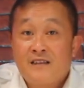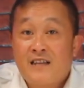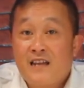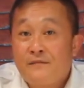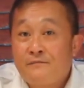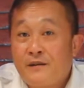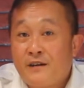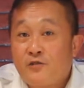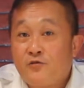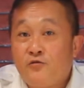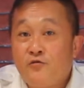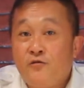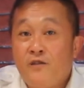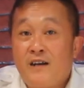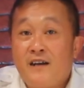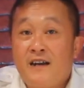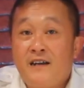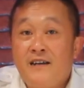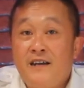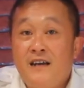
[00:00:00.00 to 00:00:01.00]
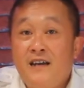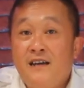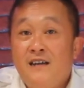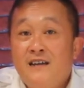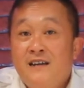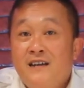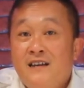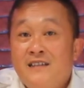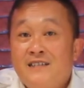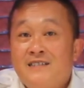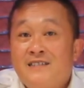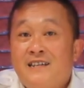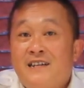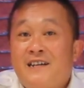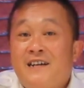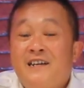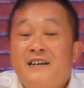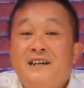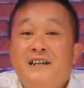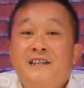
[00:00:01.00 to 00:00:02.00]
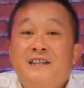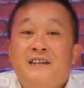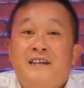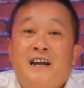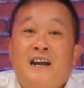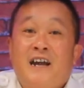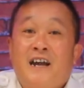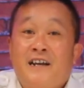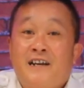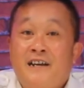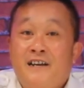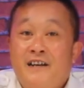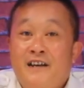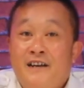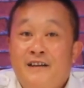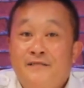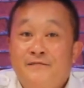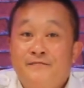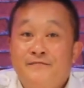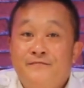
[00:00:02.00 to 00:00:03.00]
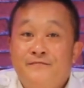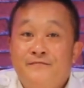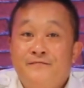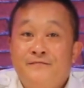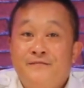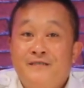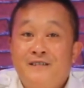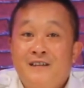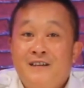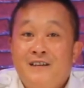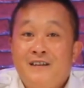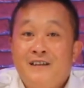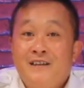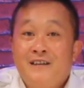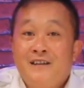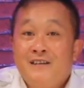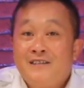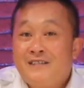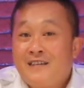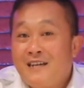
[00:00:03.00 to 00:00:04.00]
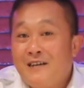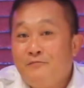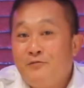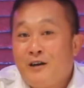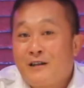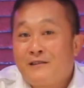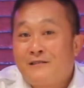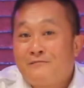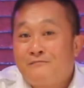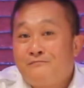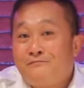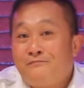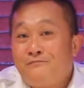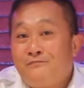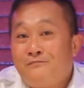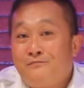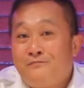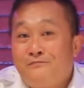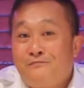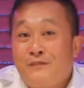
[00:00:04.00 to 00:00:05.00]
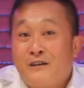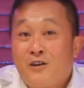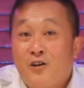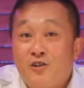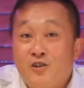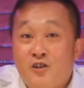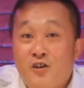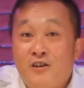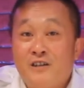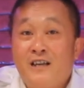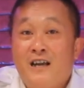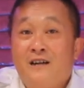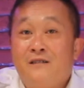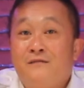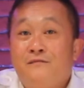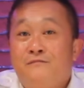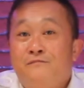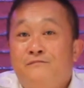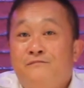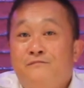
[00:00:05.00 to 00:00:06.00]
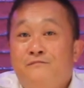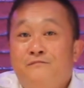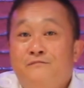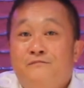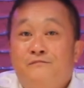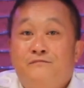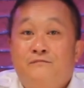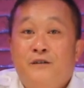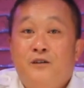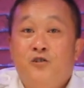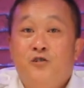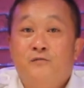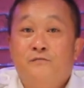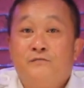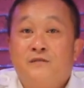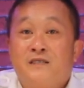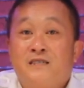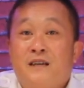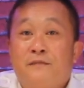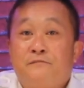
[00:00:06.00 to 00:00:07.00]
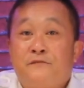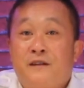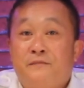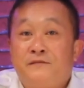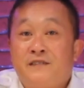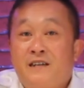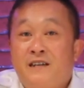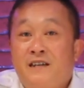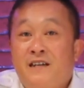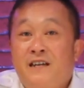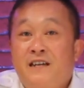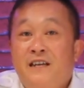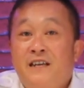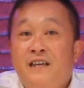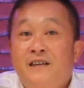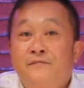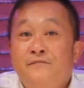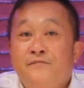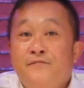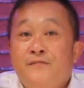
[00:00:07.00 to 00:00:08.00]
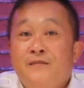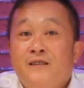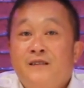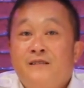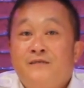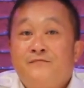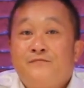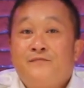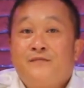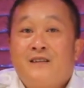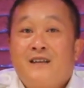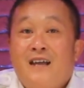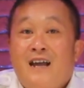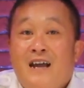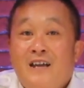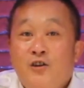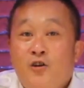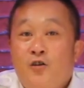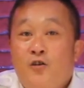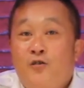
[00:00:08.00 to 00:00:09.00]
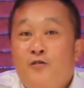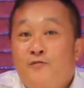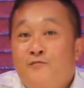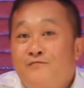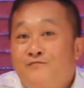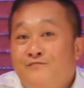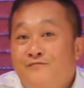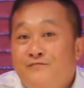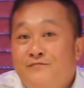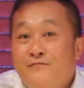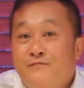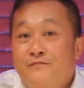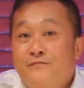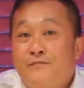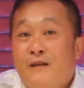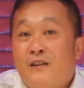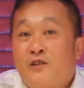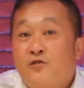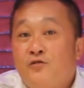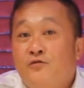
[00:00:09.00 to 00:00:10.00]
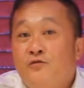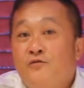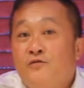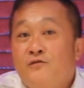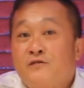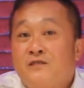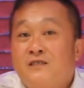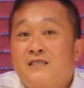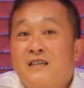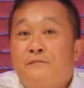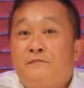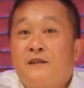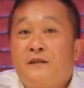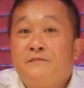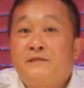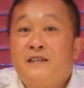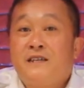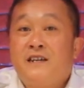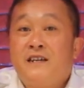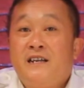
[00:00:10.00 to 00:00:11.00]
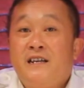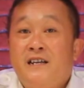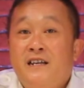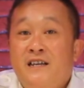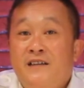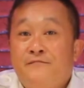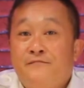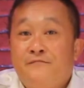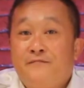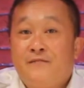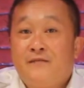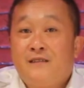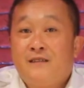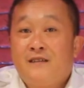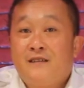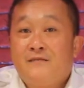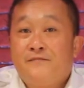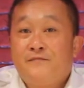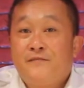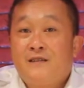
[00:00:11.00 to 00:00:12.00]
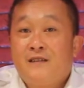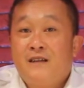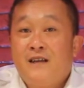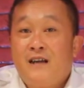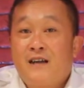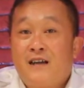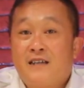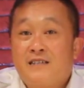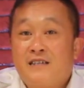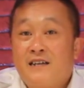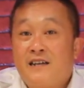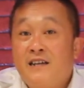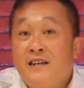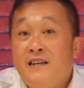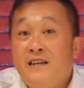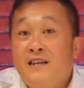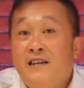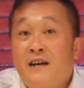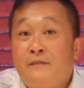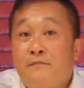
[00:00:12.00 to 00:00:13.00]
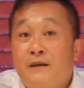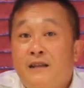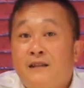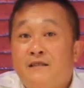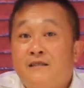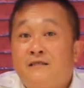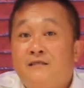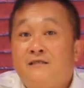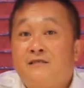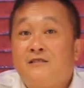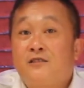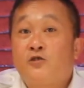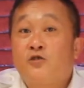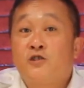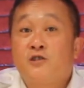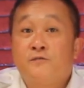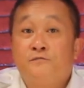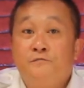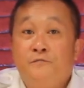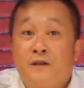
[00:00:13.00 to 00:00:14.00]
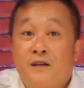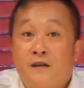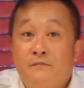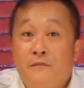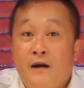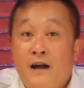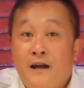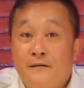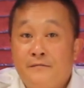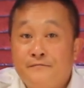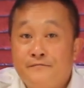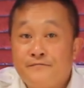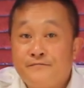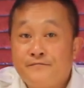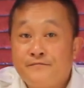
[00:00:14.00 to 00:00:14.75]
Tanpa dukungan Anda, channel ini tidak akan ada. Jadi buat penonton yang belum subscribe channel ini, ayo bantu subscribe channel ini agar channel ini dapat terus berkembang.